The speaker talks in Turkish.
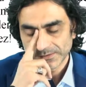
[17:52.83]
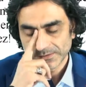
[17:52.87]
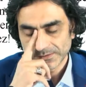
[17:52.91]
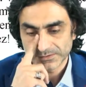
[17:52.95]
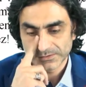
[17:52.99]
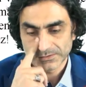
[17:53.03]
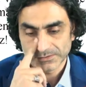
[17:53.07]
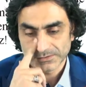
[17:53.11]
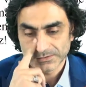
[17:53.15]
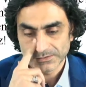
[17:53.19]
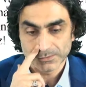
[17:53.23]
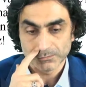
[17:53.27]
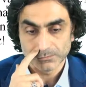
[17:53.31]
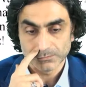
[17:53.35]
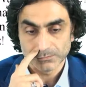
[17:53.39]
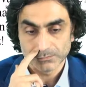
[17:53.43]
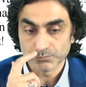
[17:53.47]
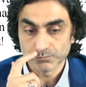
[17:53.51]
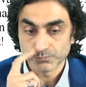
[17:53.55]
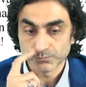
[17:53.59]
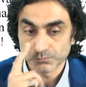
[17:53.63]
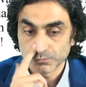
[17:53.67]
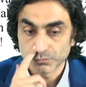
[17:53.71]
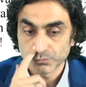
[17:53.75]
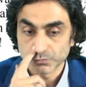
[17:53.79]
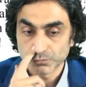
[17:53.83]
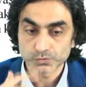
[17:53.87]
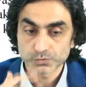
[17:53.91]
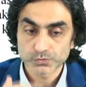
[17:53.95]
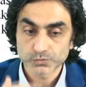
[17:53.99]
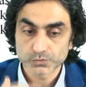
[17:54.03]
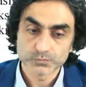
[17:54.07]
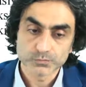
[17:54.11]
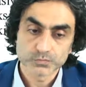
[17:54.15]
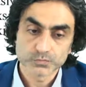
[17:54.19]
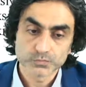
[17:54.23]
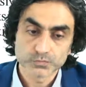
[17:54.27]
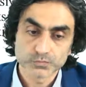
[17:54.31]
Ee,
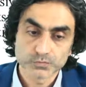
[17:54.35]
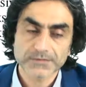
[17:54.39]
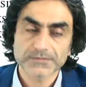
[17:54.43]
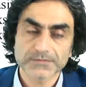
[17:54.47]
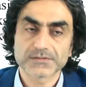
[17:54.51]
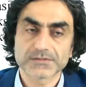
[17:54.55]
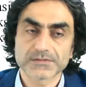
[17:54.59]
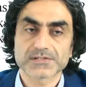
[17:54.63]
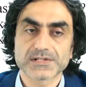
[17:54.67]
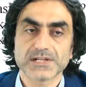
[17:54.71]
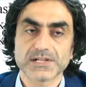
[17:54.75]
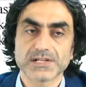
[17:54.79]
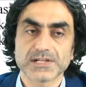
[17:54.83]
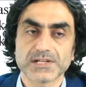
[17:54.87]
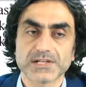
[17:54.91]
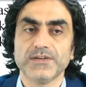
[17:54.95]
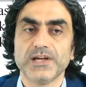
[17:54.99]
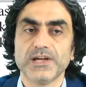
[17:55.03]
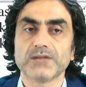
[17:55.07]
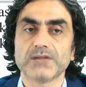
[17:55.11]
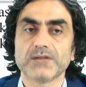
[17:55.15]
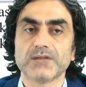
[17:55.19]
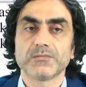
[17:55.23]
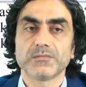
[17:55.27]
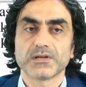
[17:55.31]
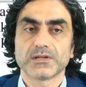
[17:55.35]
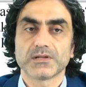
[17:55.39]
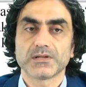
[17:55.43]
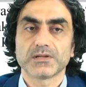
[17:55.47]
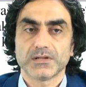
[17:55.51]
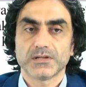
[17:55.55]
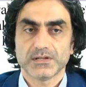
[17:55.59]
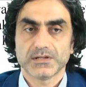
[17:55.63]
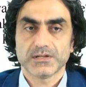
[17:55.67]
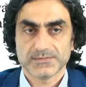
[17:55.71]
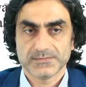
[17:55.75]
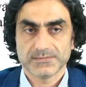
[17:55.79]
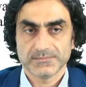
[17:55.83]
bu Buna fırsat
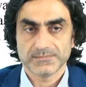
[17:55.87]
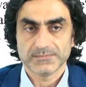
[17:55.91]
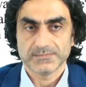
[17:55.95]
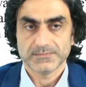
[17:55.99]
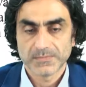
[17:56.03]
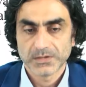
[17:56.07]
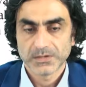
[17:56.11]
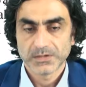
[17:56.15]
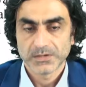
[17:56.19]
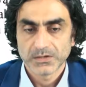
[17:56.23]
vermemek lazım.